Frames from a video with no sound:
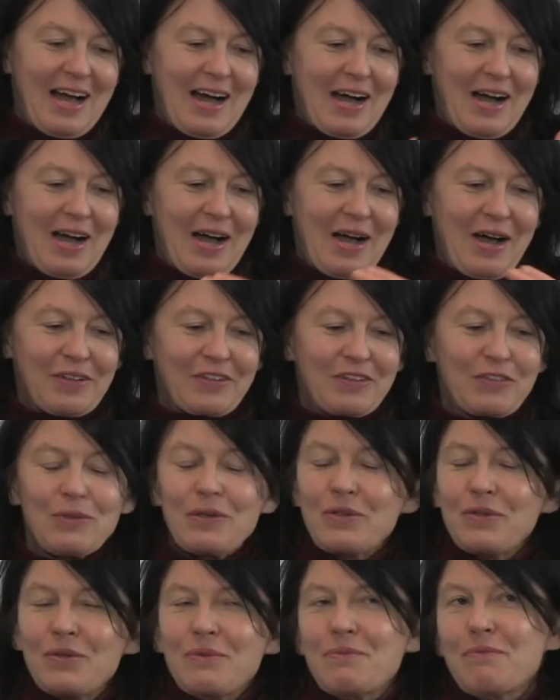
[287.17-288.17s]
Äh,
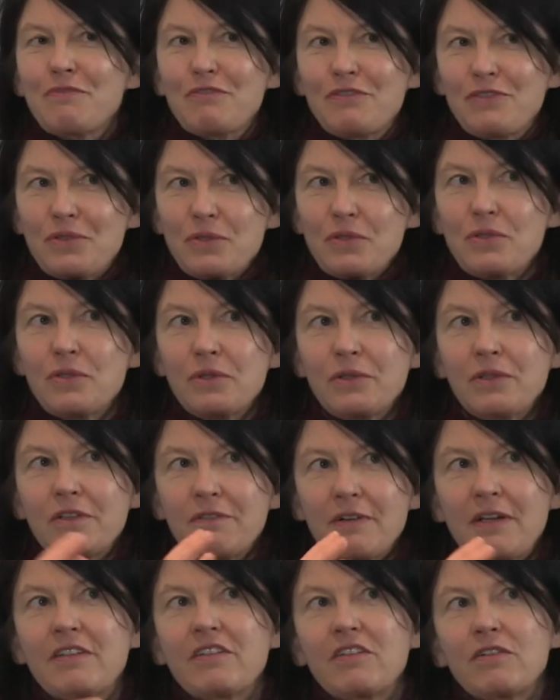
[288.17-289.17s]
Zukunft nicht,
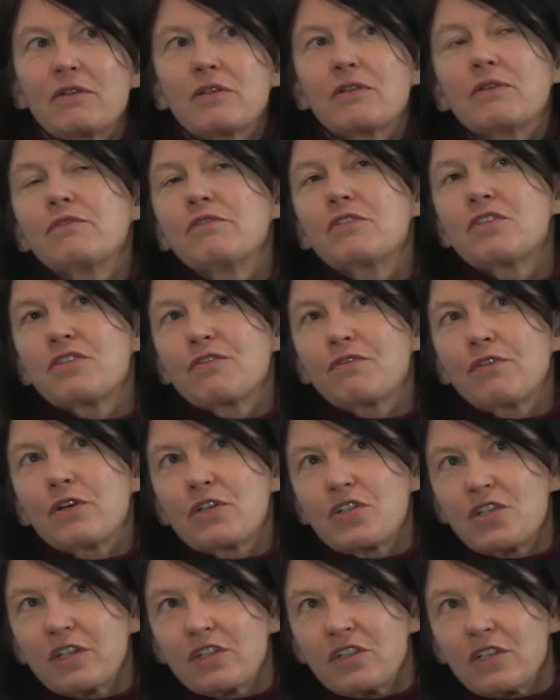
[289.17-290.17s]
weil Zukunft ist
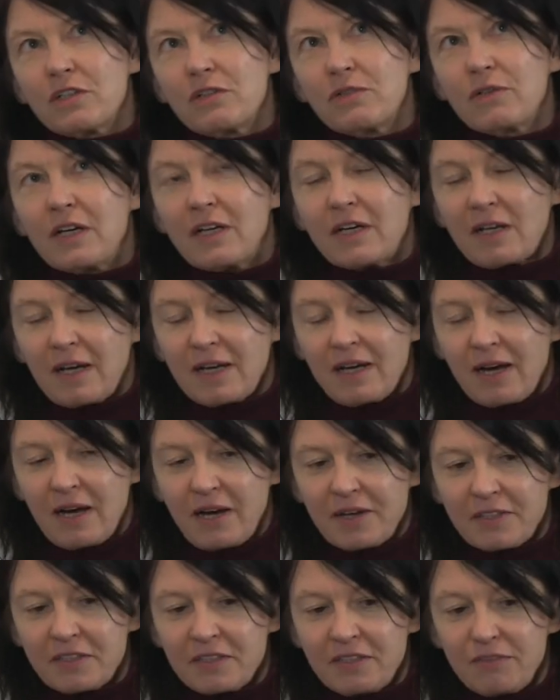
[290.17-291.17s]
Forschung ist natürlich keine
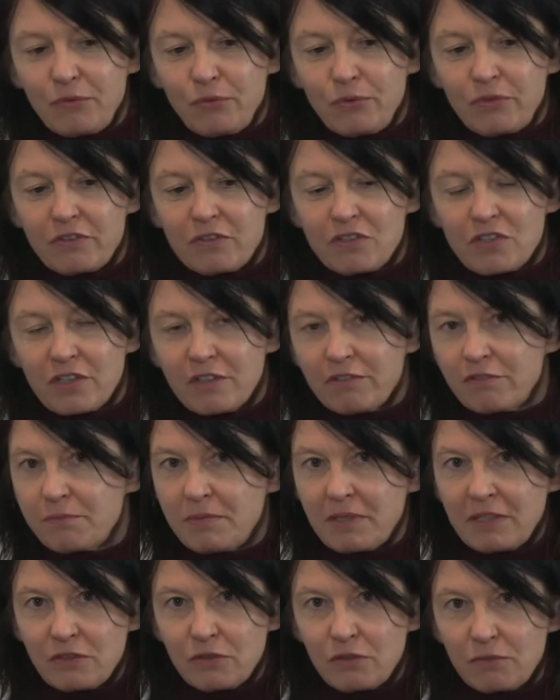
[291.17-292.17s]
harte Wissenschaft.
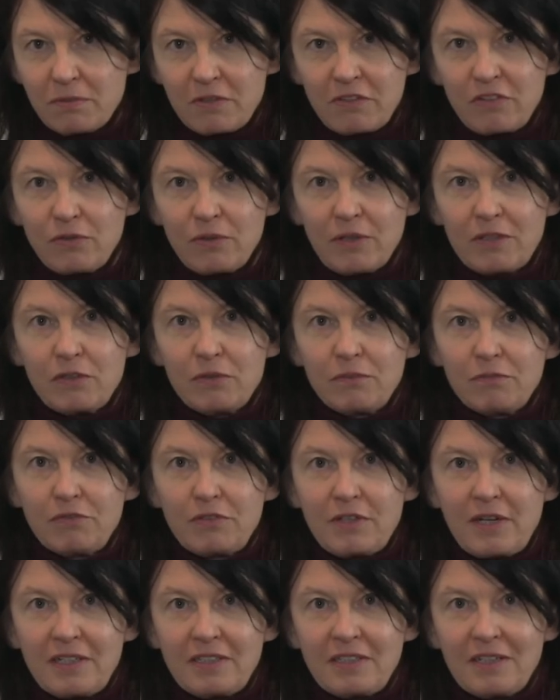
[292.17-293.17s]
Wir haben über
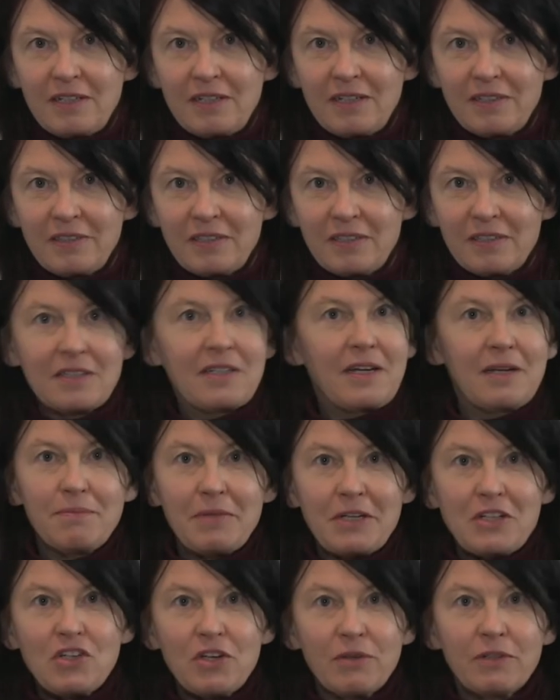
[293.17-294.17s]
Zukunft keine Daten, kein
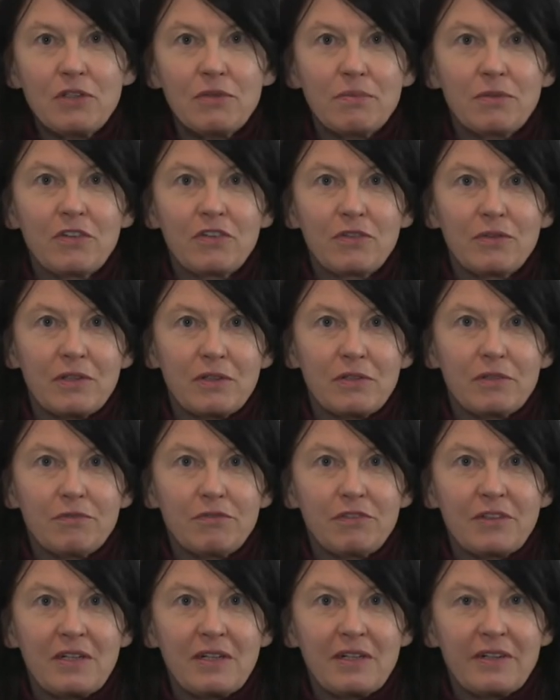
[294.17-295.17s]
Mensch hat über
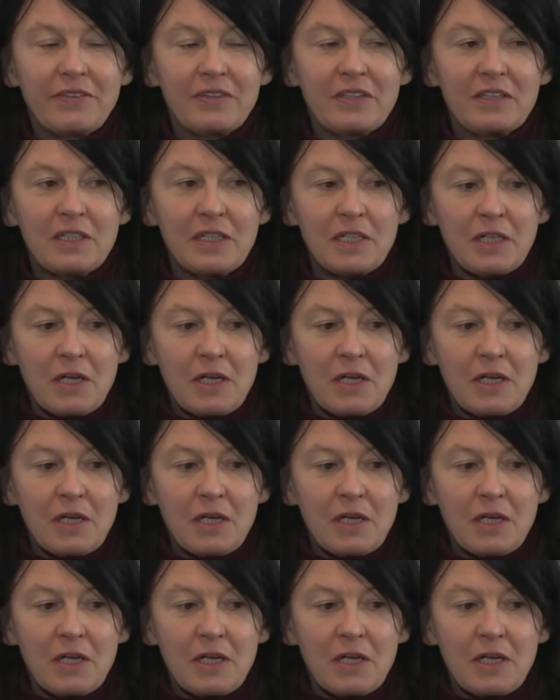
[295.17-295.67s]
Zukunft Daten.